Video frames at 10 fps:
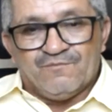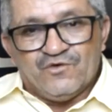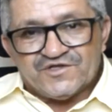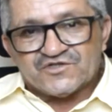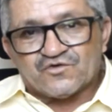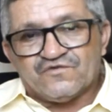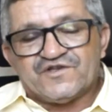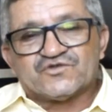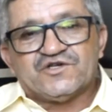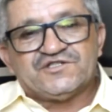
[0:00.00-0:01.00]
Muitas
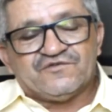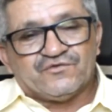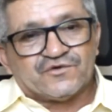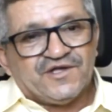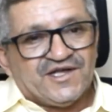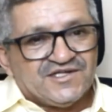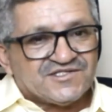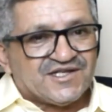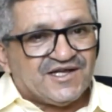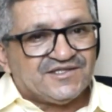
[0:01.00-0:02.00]
convenções já foram
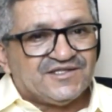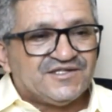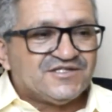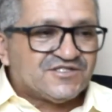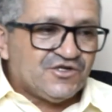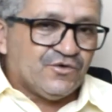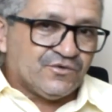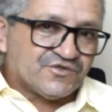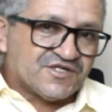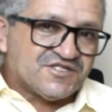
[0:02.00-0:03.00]
realizadas e
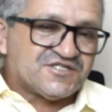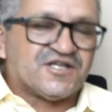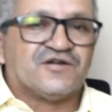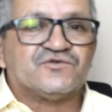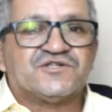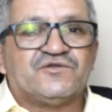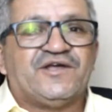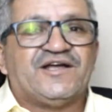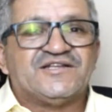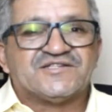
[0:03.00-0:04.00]
outras estarão sendo
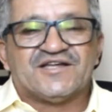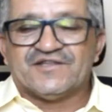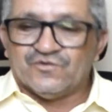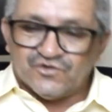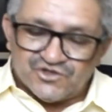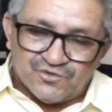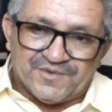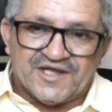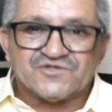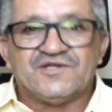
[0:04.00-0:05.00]
realizadas hoje no
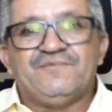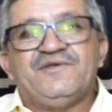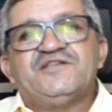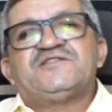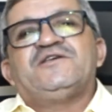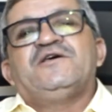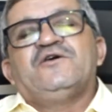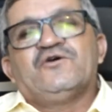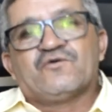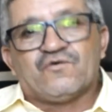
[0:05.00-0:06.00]
prazo limite,
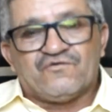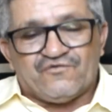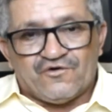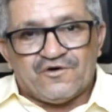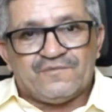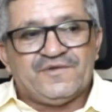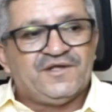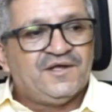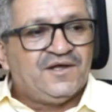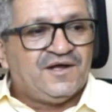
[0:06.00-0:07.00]

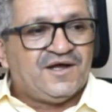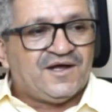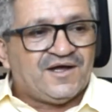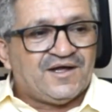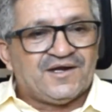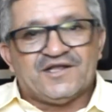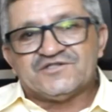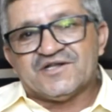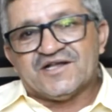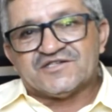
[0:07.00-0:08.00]
conforme a
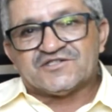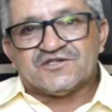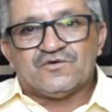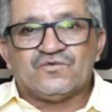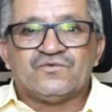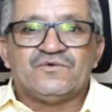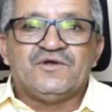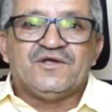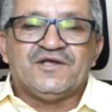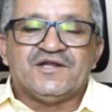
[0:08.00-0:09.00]
legislação
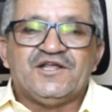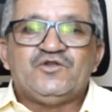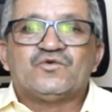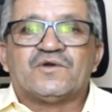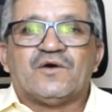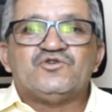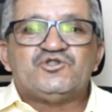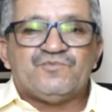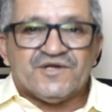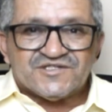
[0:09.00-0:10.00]
eleitoral
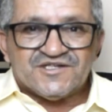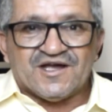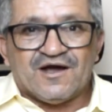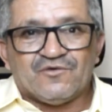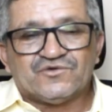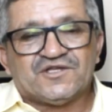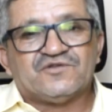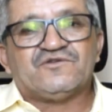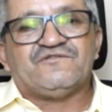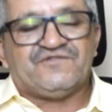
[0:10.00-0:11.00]
especial,
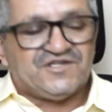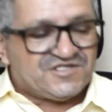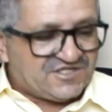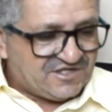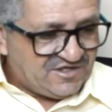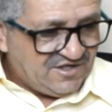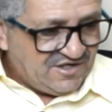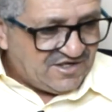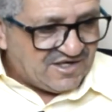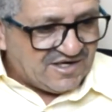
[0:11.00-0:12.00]
tendo em vista
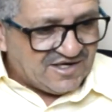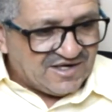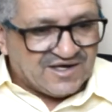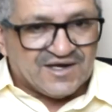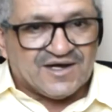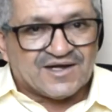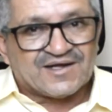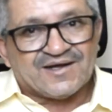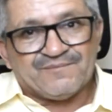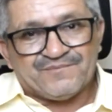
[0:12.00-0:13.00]
a
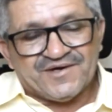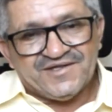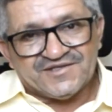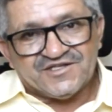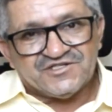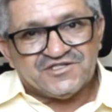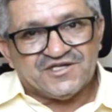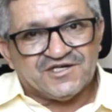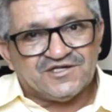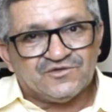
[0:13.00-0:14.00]
campanha
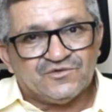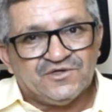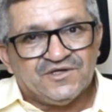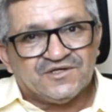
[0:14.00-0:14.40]
deste ano